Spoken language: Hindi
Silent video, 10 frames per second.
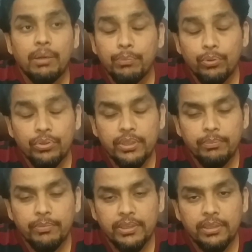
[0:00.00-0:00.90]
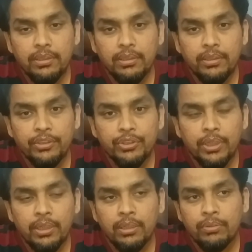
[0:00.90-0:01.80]
आप लोगों से मज़ीद इन
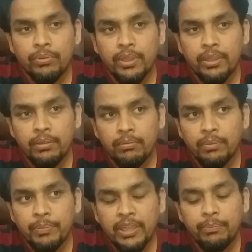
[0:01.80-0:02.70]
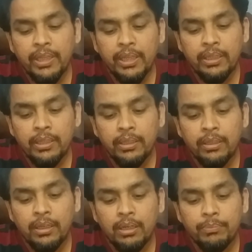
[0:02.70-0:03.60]
क्योंकि अपील है कि
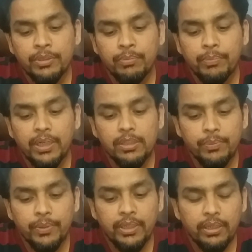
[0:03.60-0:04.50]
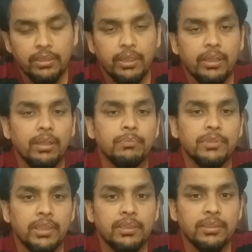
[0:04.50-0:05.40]
आप इसमें पार्टिसिपेट करें ताकि हम
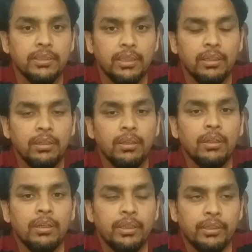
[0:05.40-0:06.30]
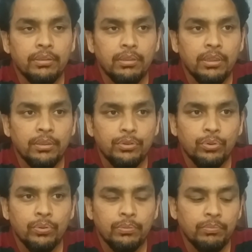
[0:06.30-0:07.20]
ज़्यादा से ज़्यादा इन जो